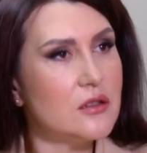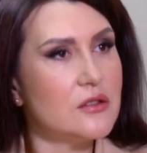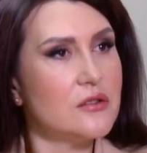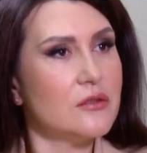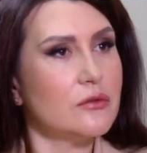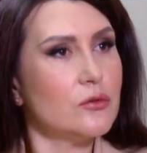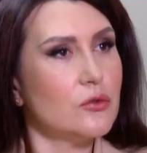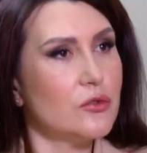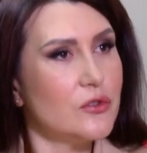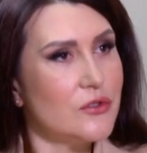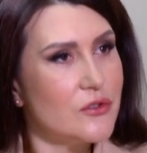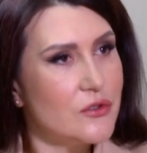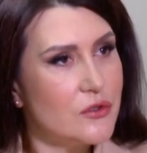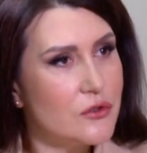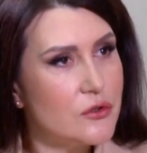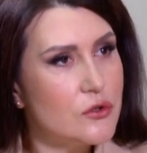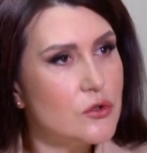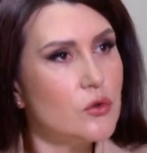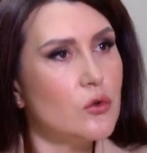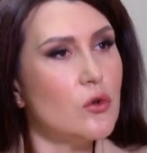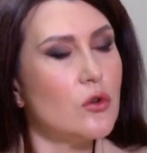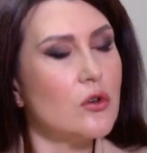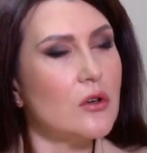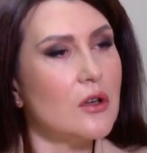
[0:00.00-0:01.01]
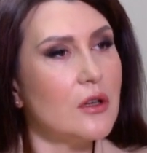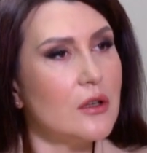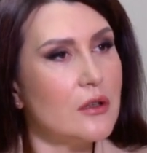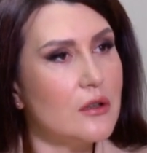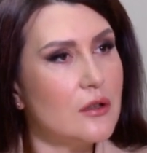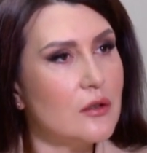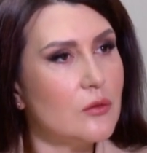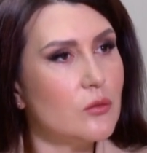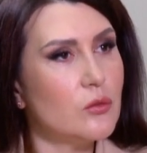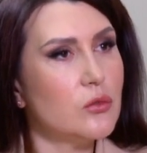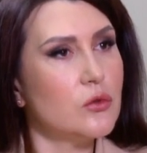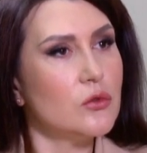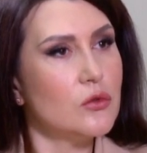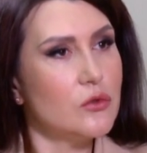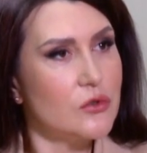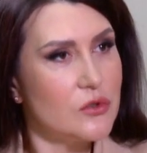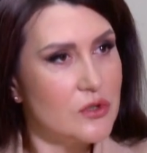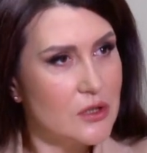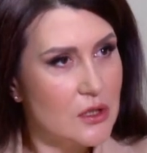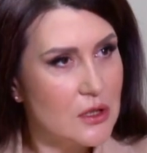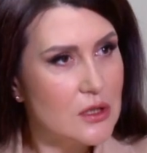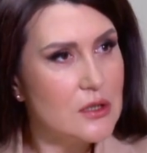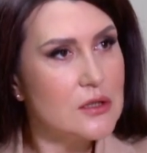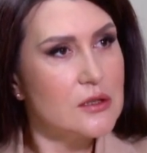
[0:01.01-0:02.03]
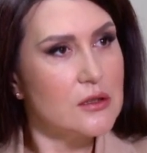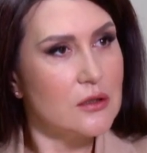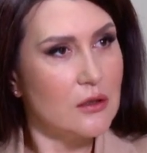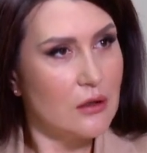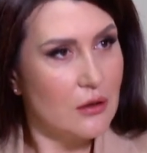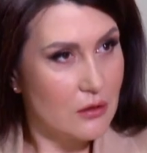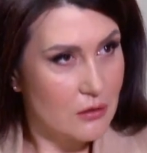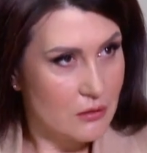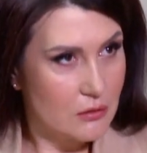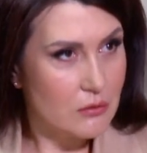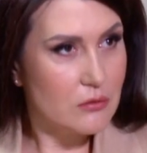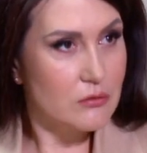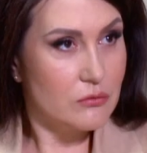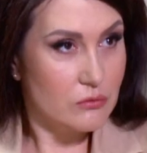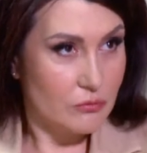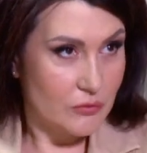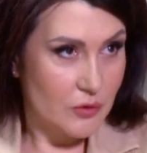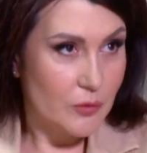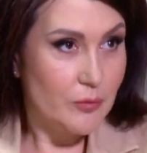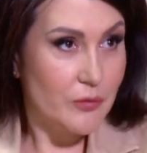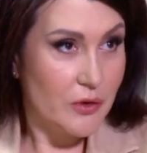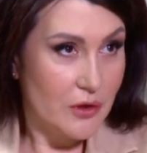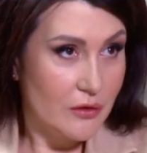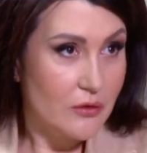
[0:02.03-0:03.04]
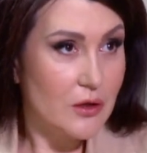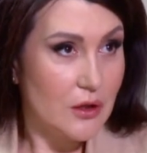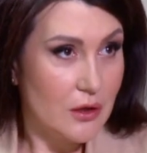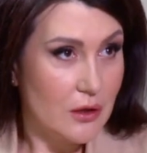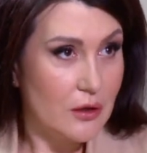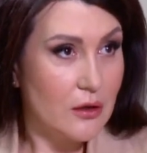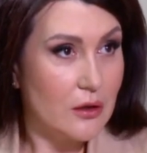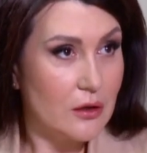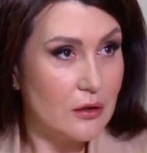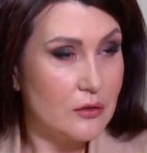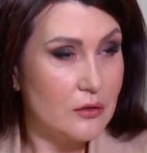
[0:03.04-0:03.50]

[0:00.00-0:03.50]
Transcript: где вот эти дергания будут, знаете, как мы привыкли к